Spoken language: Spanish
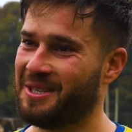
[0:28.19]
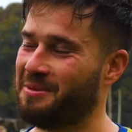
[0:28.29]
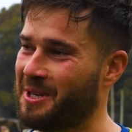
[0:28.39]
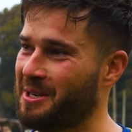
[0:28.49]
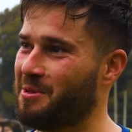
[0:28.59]

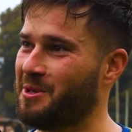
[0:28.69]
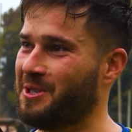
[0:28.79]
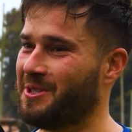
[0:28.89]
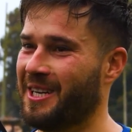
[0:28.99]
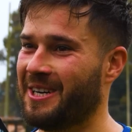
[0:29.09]
somos un equipo
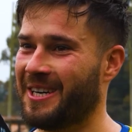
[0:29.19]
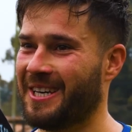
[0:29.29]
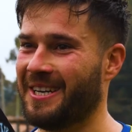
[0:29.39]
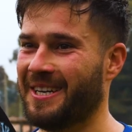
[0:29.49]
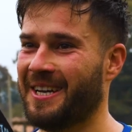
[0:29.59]
bicho, sí, la
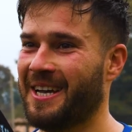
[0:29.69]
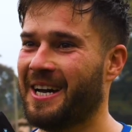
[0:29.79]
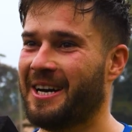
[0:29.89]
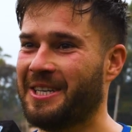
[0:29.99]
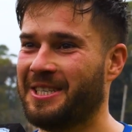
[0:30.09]
verdad que
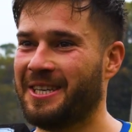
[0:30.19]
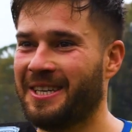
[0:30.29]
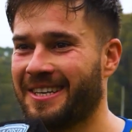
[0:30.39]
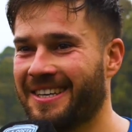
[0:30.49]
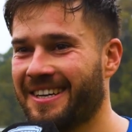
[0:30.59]
a
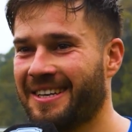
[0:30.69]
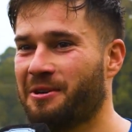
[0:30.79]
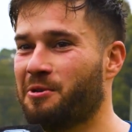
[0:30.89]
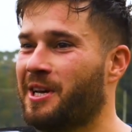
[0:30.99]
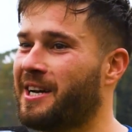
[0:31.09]
veces
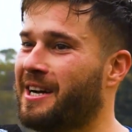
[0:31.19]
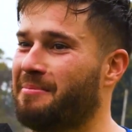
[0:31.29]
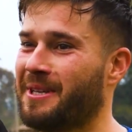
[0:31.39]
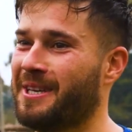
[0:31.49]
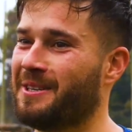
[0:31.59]
nos gusta
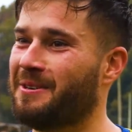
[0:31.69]
arrancar perdiendo,